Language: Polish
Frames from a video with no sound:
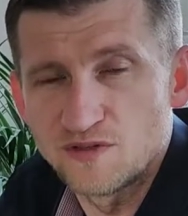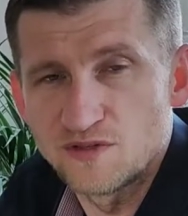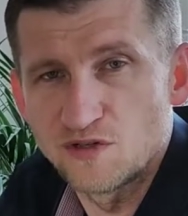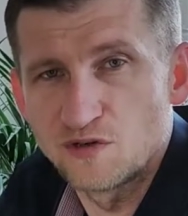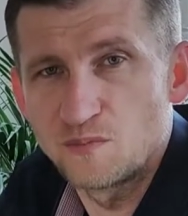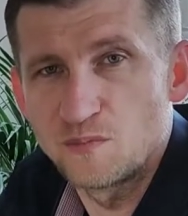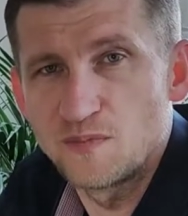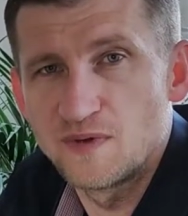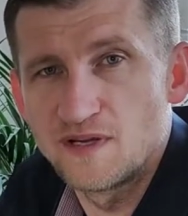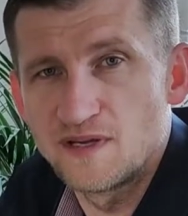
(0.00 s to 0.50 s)

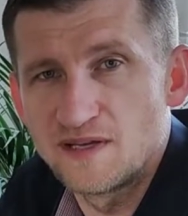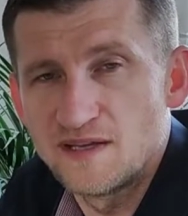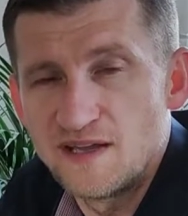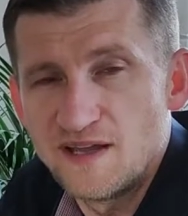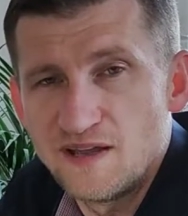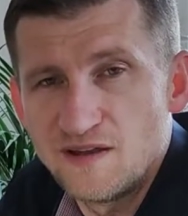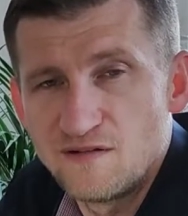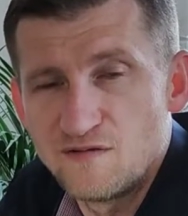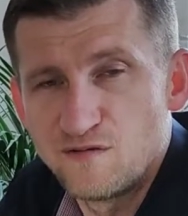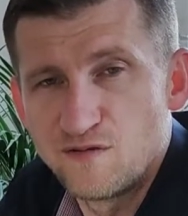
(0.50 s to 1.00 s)
Zróbmy
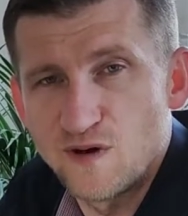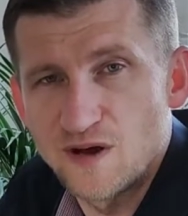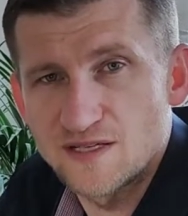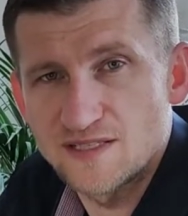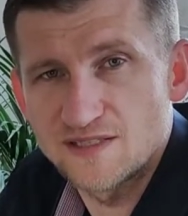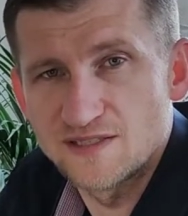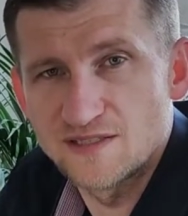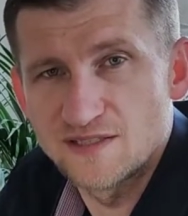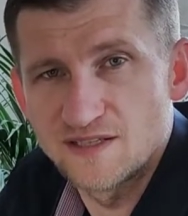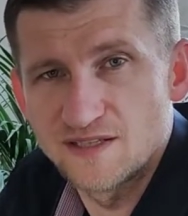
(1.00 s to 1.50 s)

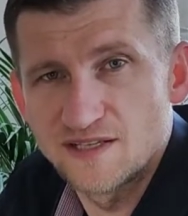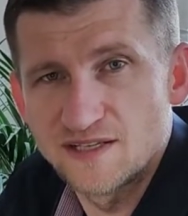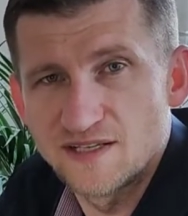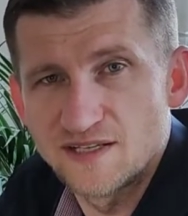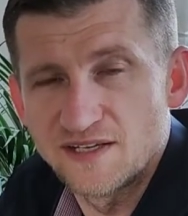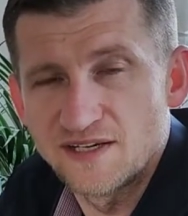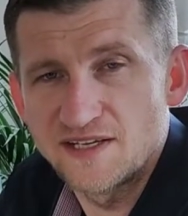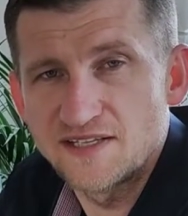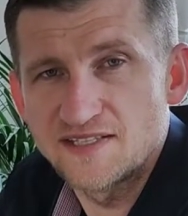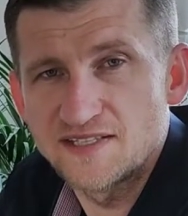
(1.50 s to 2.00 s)

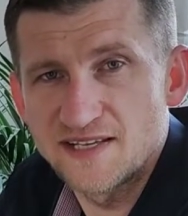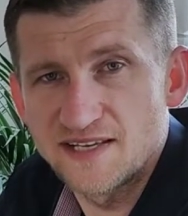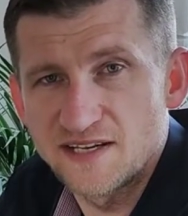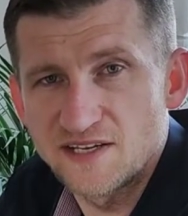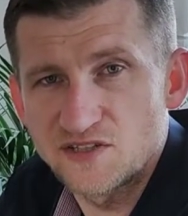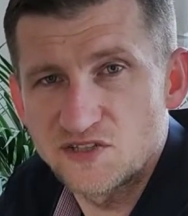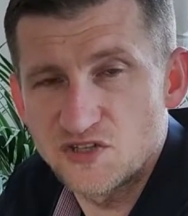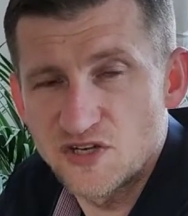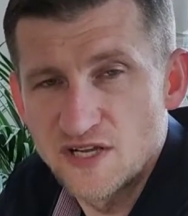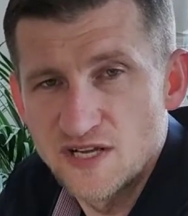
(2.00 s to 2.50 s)
własny
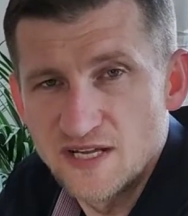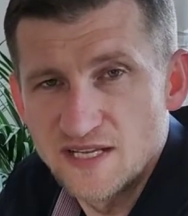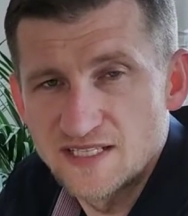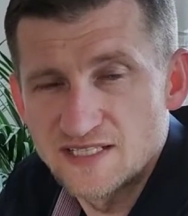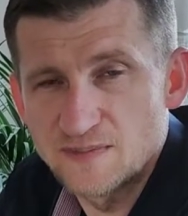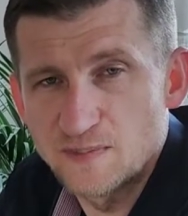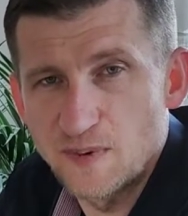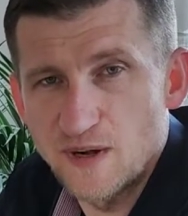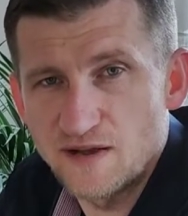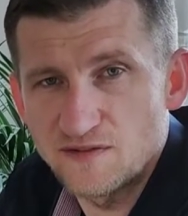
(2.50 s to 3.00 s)
research
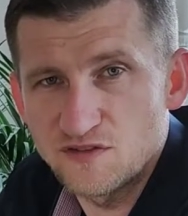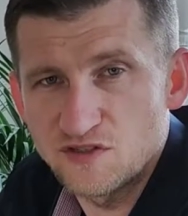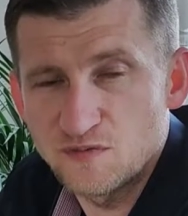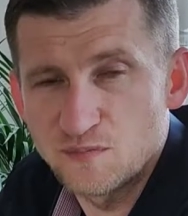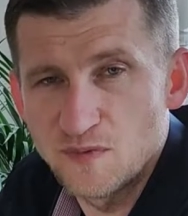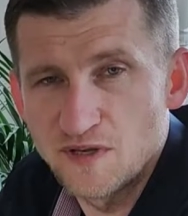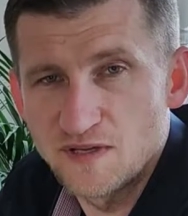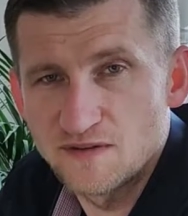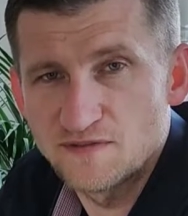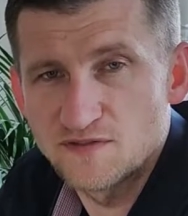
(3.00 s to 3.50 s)

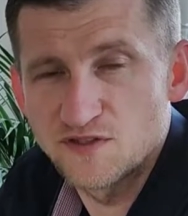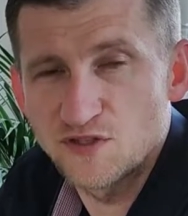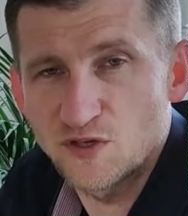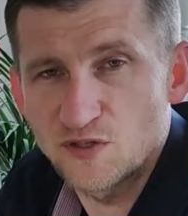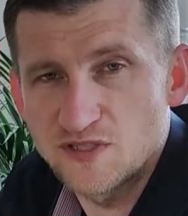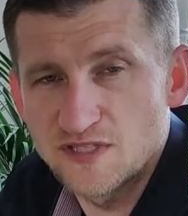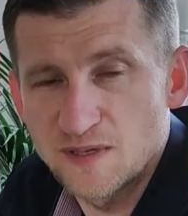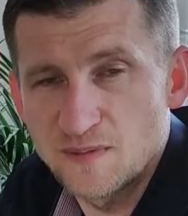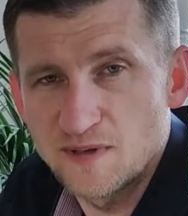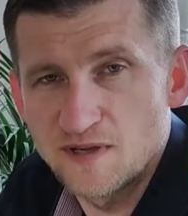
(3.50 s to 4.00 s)
sprawdźmy w co
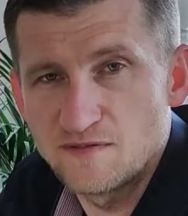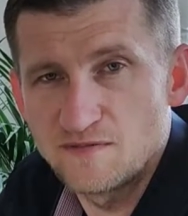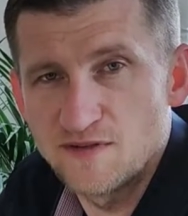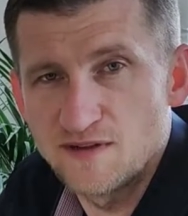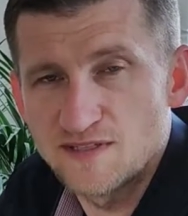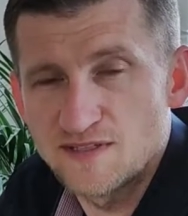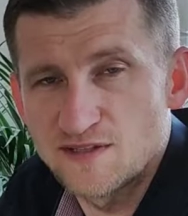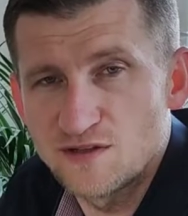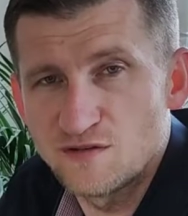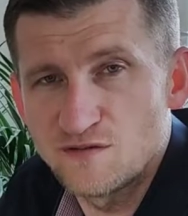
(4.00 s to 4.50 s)
chcemy
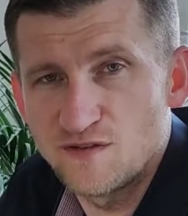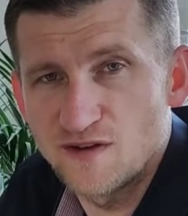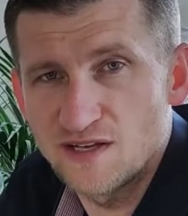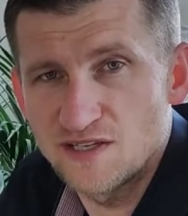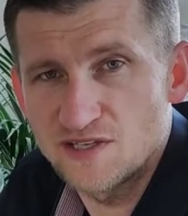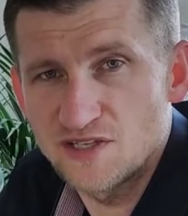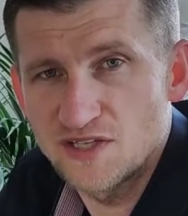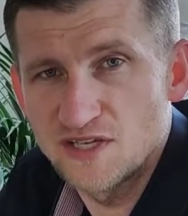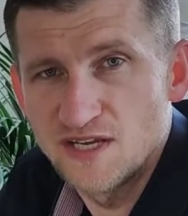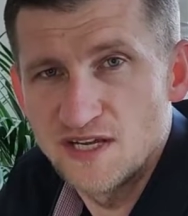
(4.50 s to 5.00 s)

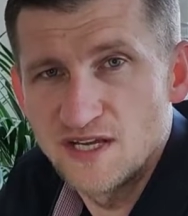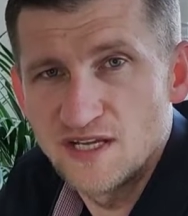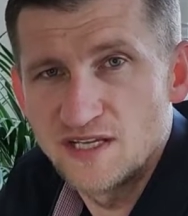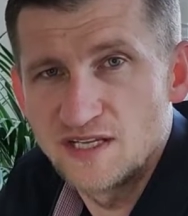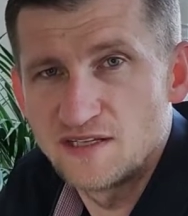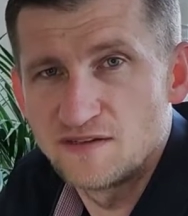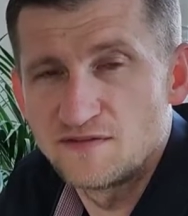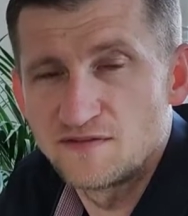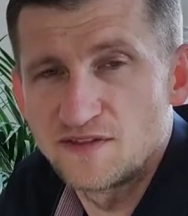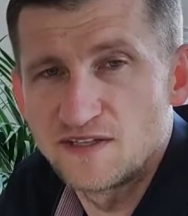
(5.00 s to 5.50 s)
inwestować
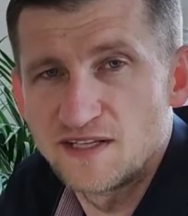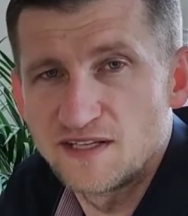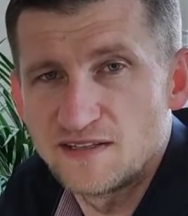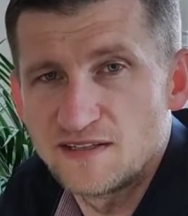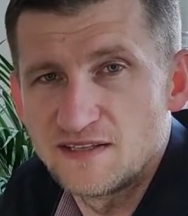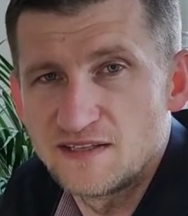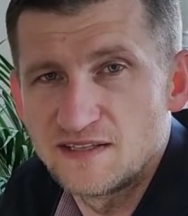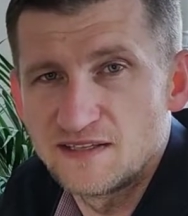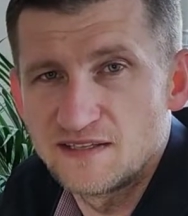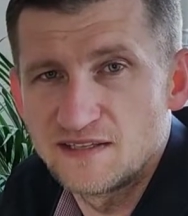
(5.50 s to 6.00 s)
i
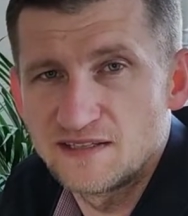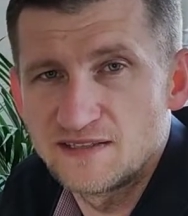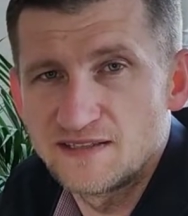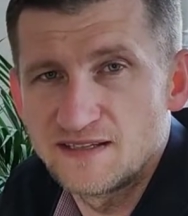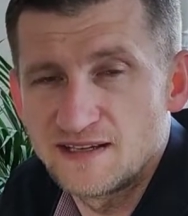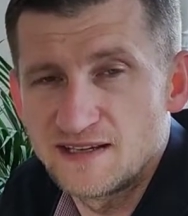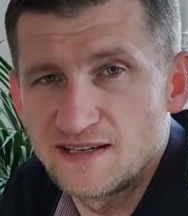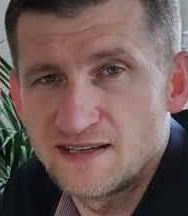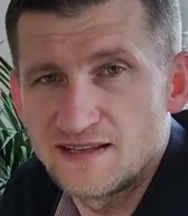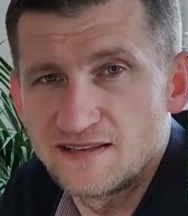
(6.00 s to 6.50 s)
wtedy
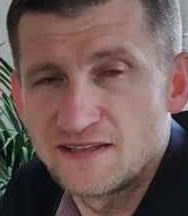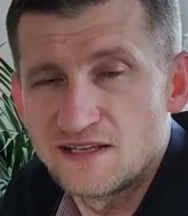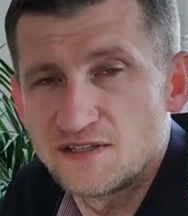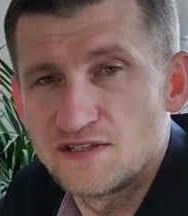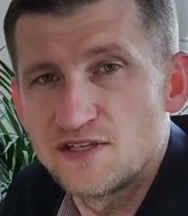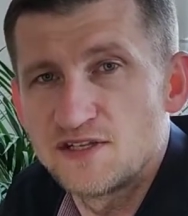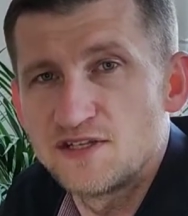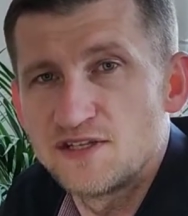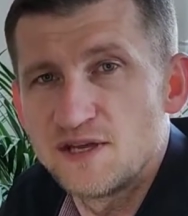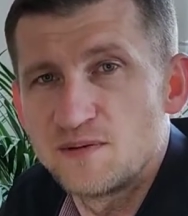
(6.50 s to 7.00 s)
te
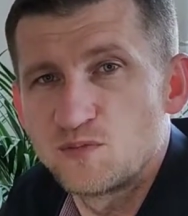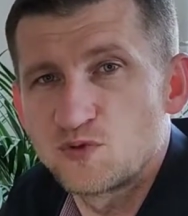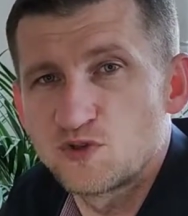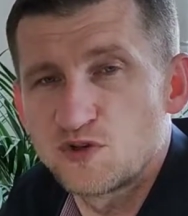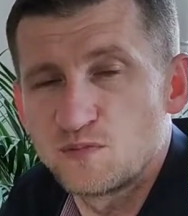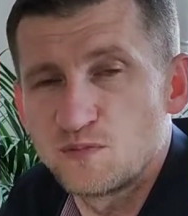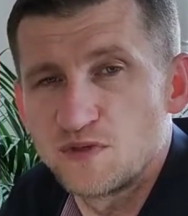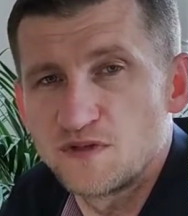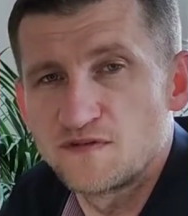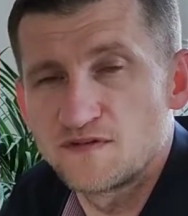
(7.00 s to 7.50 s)
decyzje
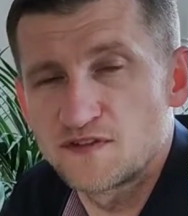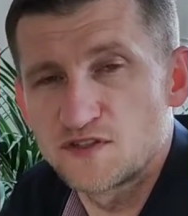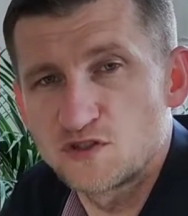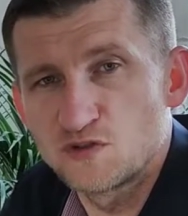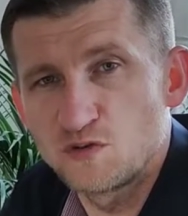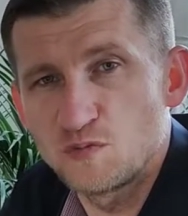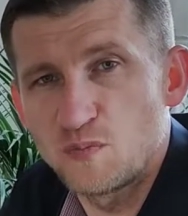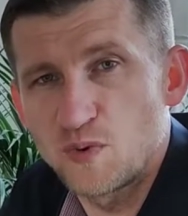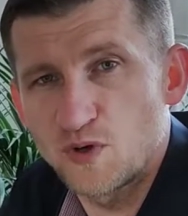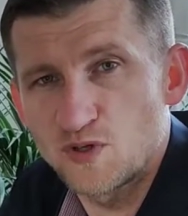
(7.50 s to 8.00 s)
muszą być w
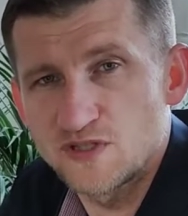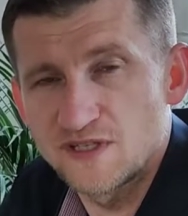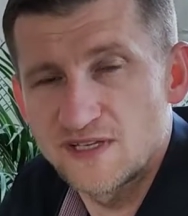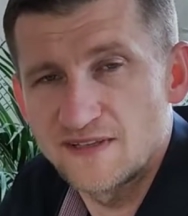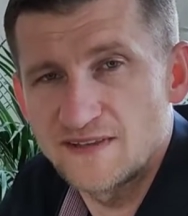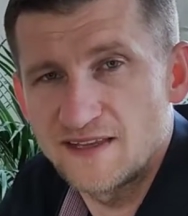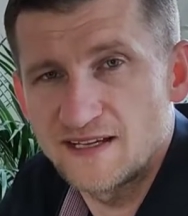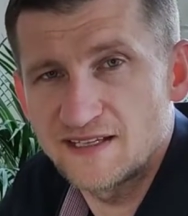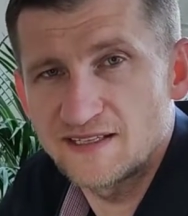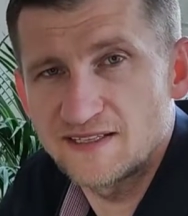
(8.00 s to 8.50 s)

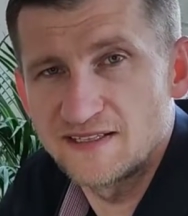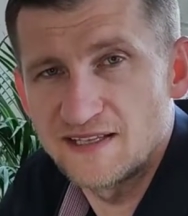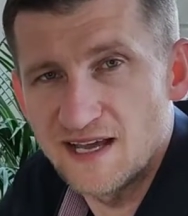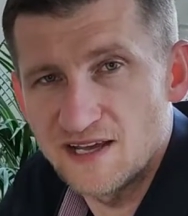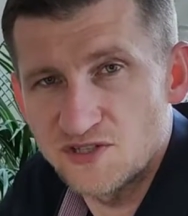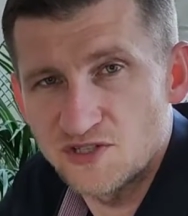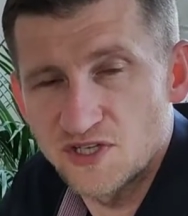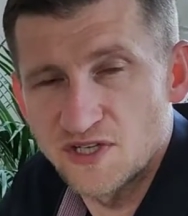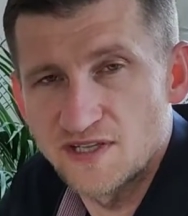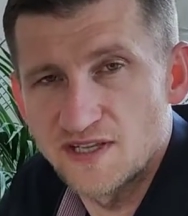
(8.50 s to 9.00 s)
100%
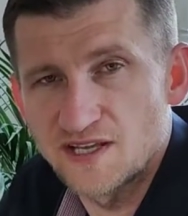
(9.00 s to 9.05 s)
nasze.